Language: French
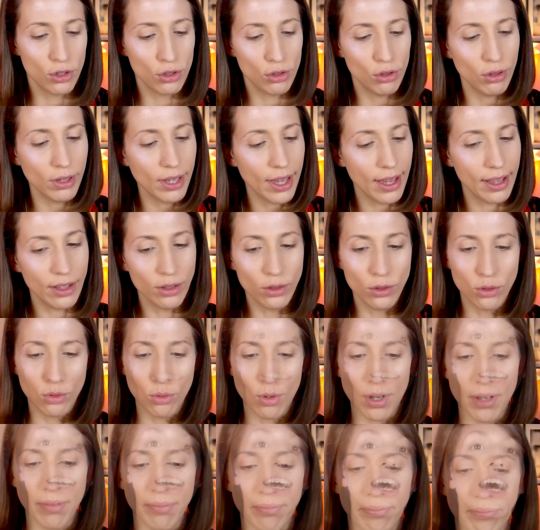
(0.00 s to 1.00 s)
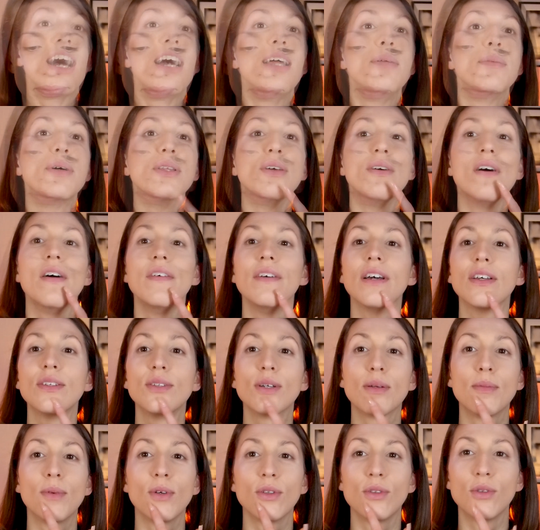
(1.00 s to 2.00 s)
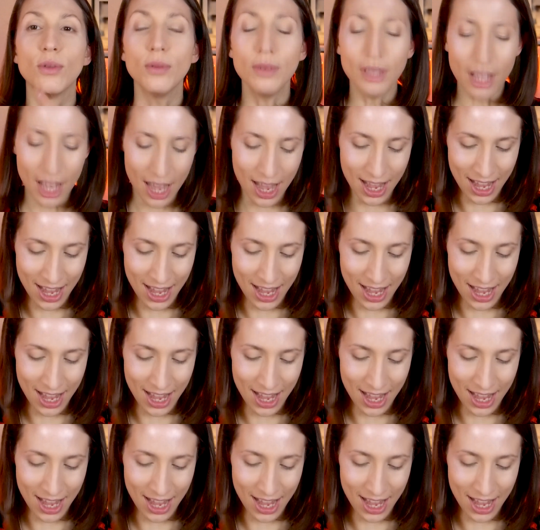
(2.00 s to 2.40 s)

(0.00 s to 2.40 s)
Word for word: Je te garde, toi. Allez, maintenant, on va faire sur le menton.